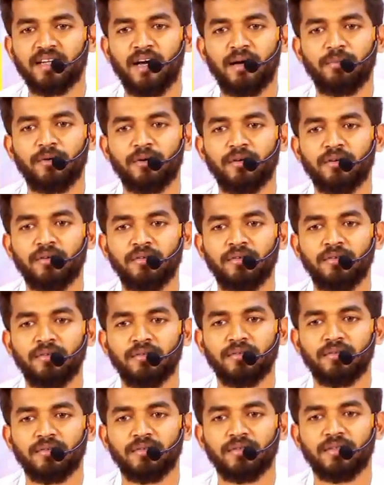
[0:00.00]
சாப்பிடணும்
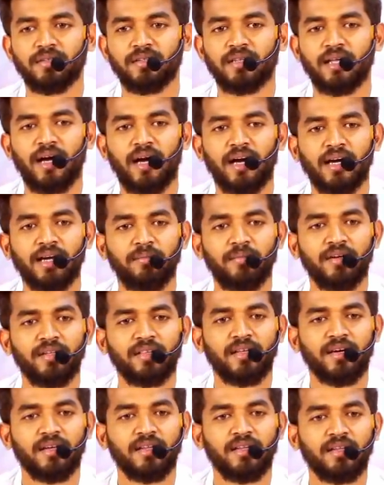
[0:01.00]
தாகம்
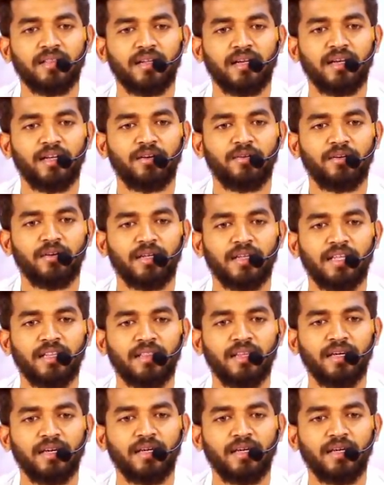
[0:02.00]
எடுத்தால் தான் தண்ணி குடிக்கணும் எந்த